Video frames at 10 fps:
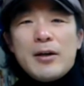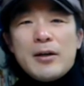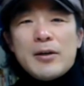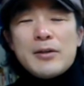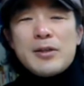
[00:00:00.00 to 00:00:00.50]

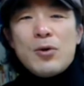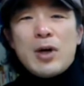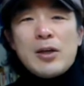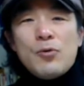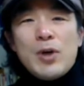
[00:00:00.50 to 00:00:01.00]
어,
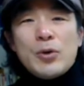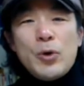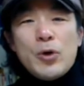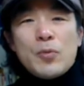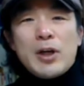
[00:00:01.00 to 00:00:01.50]
세워가기 위한
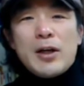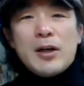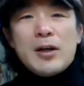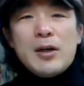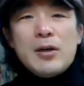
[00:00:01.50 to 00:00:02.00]

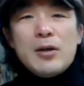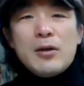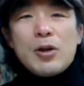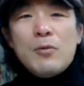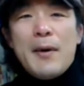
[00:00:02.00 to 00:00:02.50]
노력보다
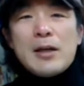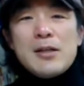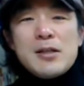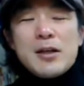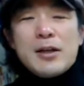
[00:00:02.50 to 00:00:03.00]
너무
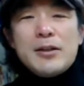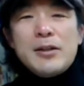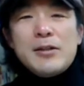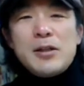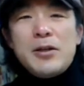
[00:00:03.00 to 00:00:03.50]
많은
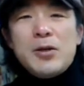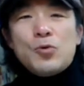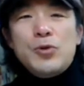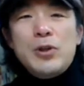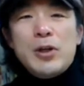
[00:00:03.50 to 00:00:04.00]
시간을
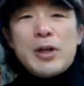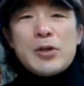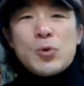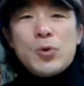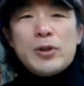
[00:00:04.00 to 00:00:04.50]
체력 훈련에
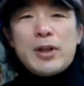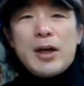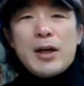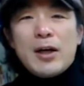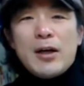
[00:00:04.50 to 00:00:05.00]
쏟고
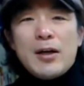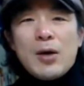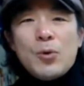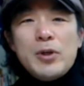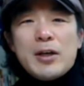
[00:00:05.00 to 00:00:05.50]

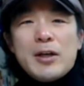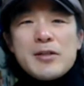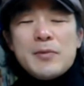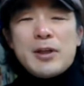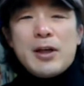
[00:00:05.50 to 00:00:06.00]
있다라고
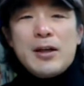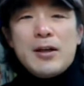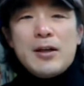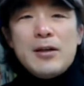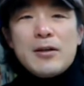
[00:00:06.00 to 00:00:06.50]
이야기했습니다.
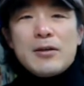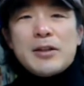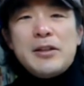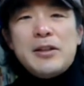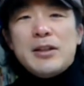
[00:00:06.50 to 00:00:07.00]

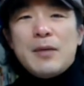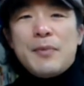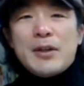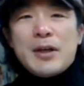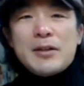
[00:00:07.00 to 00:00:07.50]
그러자 히팅크의
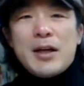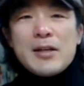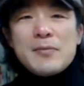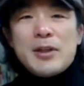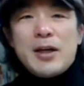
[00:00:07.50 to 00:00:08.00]
판단은
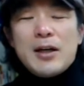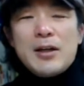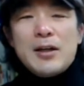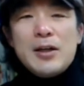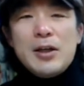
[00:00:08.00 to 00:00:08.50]
달랐습니다.
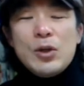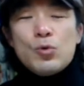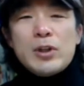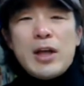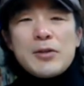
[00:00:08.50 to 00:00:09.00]

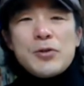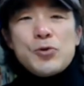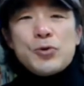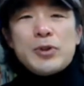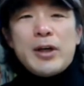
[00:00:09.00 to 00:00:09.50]
우리나라
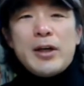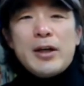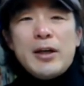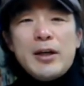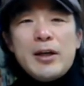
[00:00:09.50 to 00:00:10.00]
선수들의